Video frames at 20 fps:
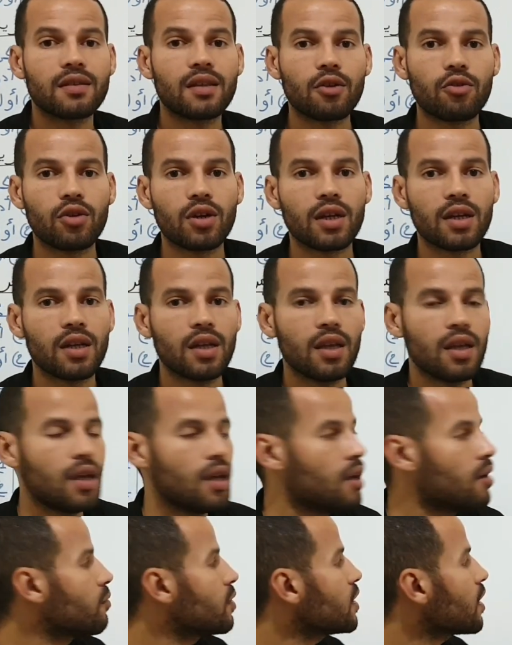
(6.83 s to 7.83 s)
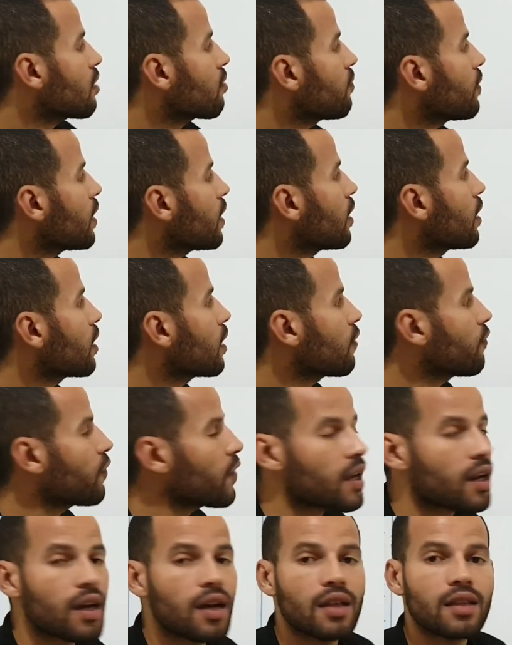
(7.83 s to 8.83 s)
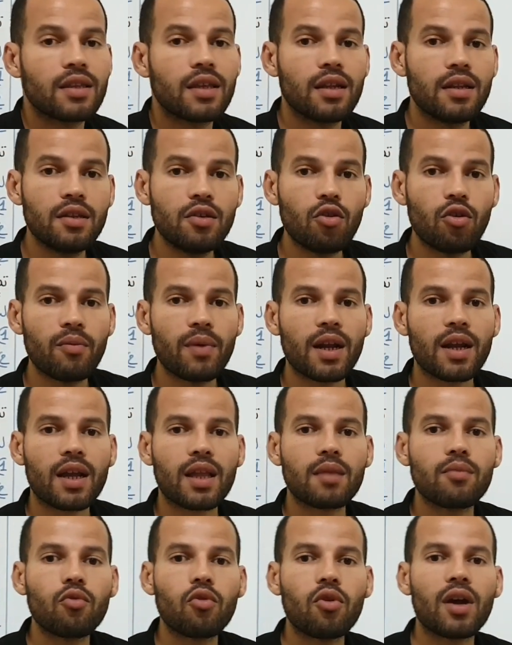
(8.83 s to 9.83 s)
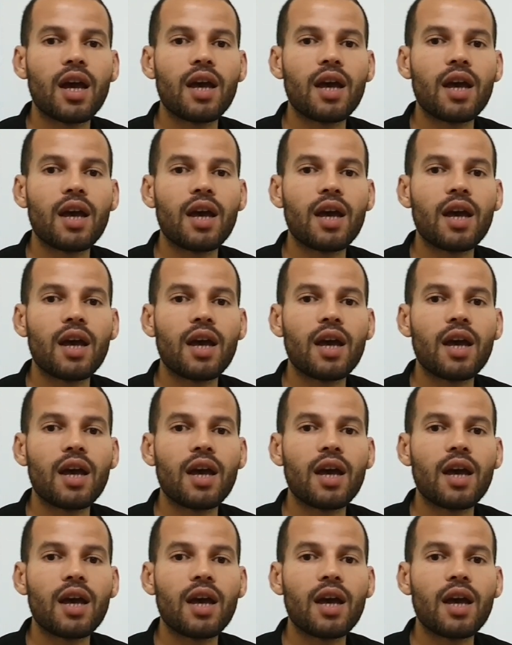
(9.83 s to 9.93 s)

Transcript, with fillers: الدوال بالنسبه للفقره ديال اليوم نخدموا